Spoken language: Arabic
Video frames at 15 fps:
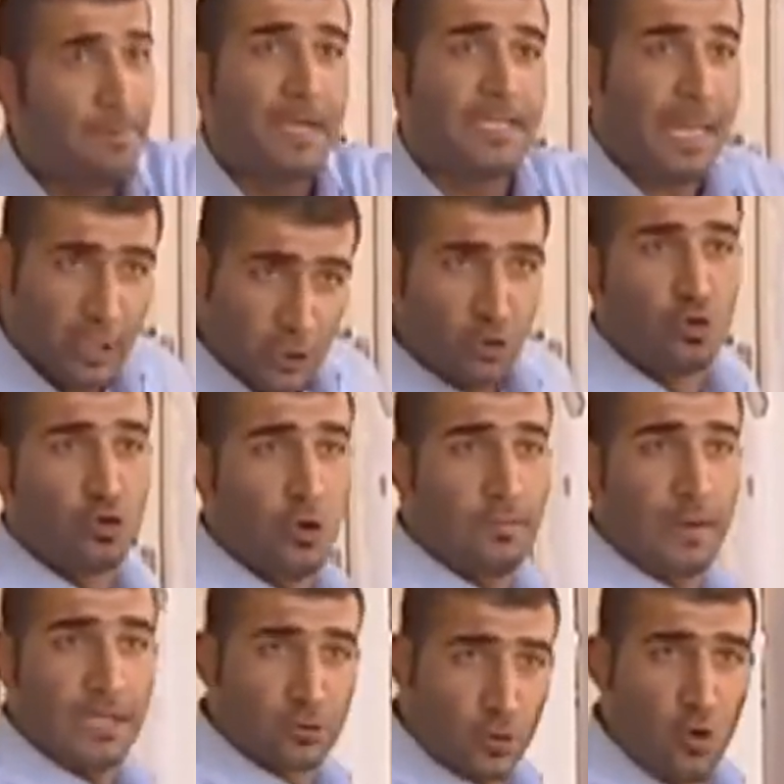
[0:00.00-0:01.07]
البيت رح يدوا لكم
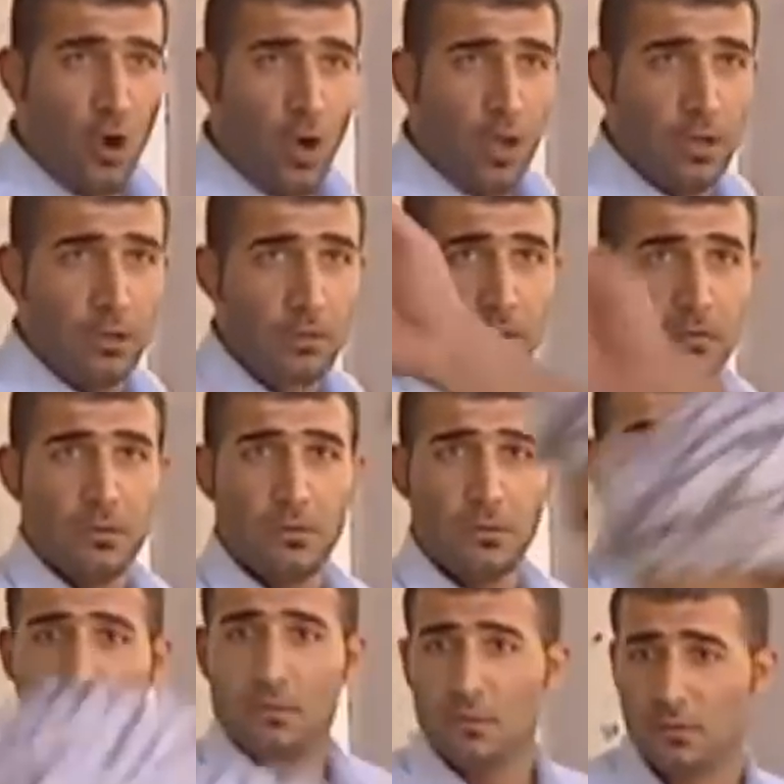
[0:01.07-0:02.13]
البيت روح خلي عينك
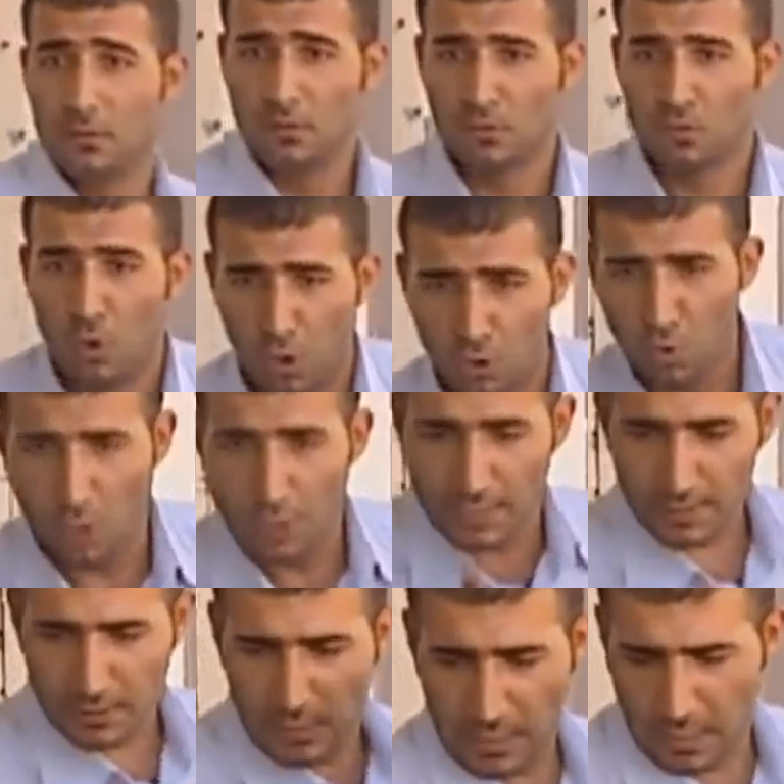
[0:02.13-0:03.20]
على المحل الله روح روح لا
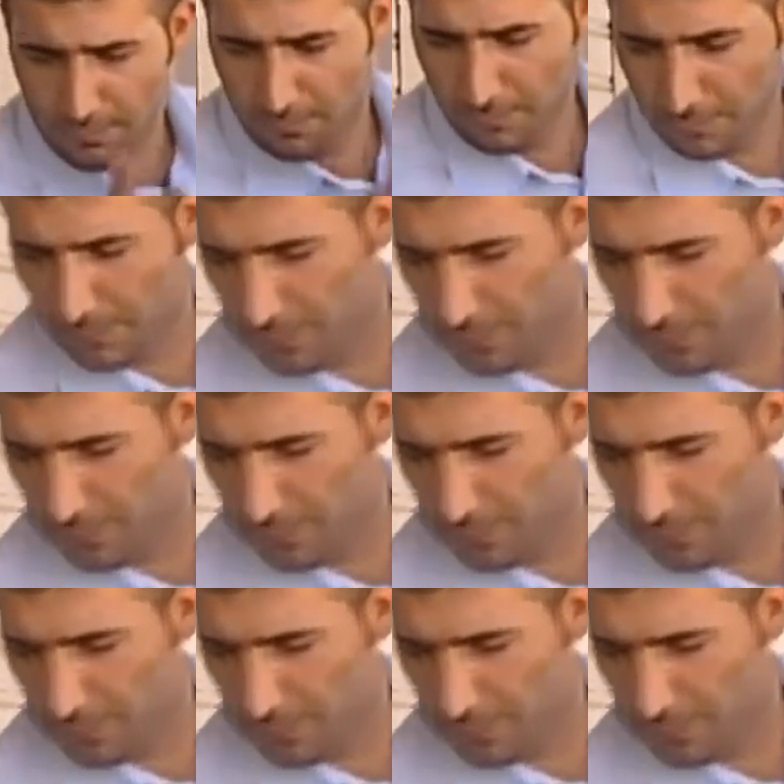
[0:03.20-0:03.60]
تكل هم